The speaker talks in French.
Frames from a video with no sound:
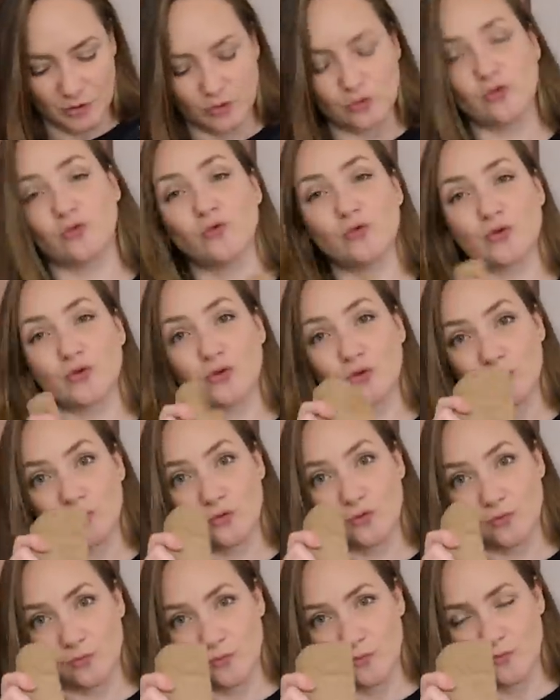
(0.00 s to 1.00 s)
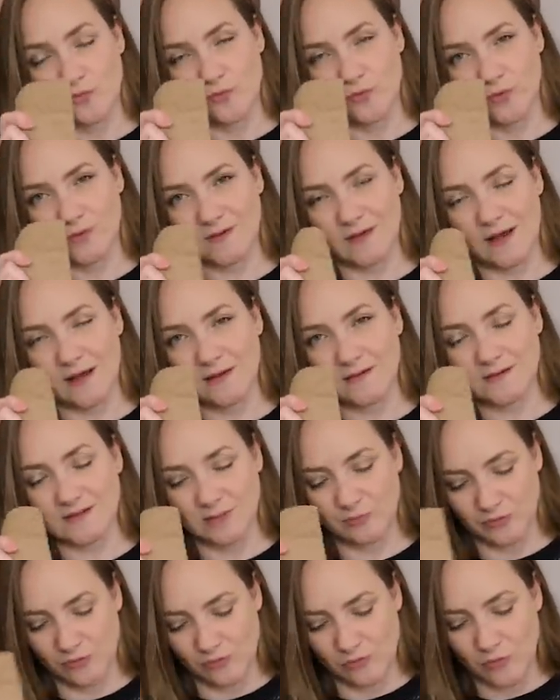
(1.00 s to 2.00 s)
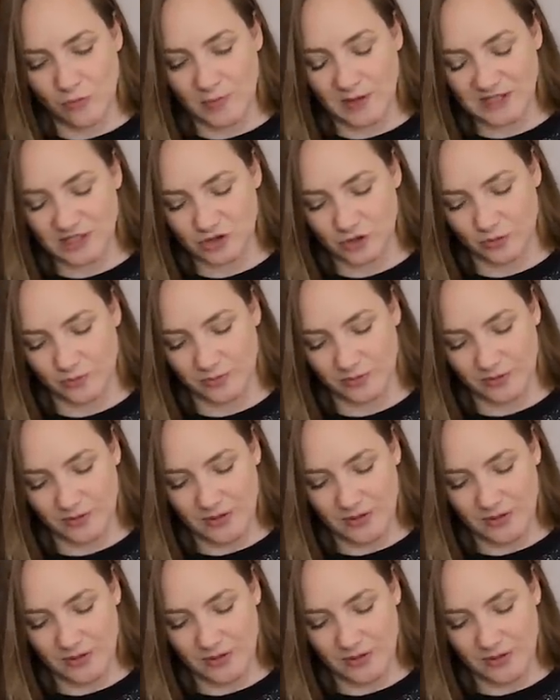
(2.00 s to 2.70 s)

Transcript: Donc, ça, c'est pour mon bas de jambe.